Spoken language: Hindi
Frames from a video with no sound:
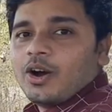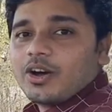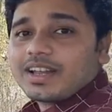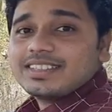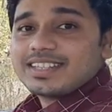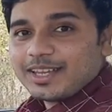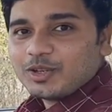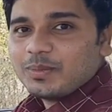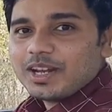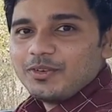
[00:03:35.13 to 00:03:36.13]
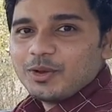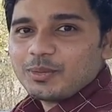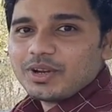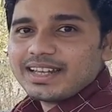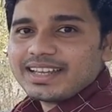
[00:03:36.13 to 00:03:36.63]
और गाइज थैंक यू मेरा वीडियो
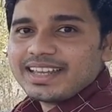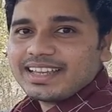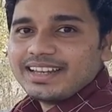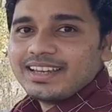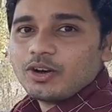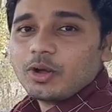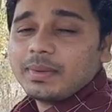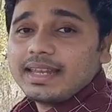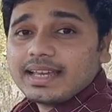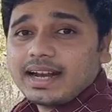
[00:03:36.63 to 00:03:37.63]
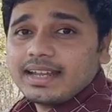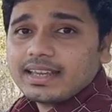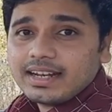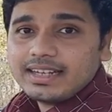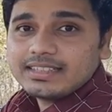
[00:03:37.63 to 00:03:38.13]
पूरा देखने के लिए और मैंने ये गाड़ी का
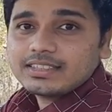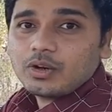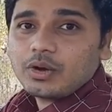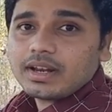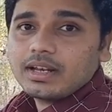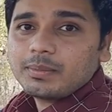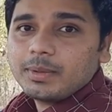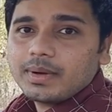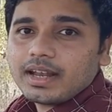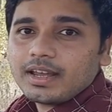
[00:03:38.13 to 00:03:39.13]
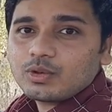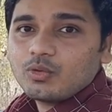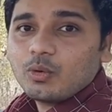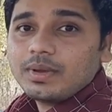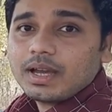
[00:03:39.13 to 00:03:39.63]
ना डीज़र और ट्रेलर भी बनाया है तो
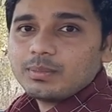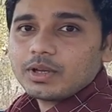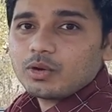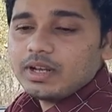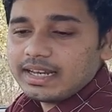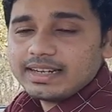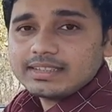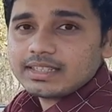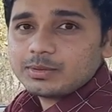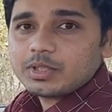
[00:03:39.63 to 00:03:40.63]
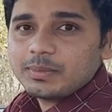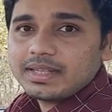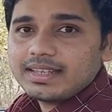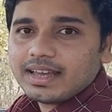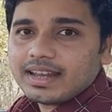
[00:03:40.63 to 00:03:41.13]
वो भी आप देखो लिंक डिस्क्रिप्शन में
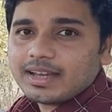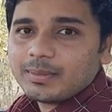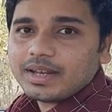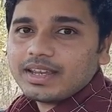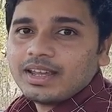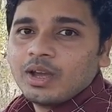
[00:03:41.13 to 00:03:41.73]
दिया रहेगा मैंने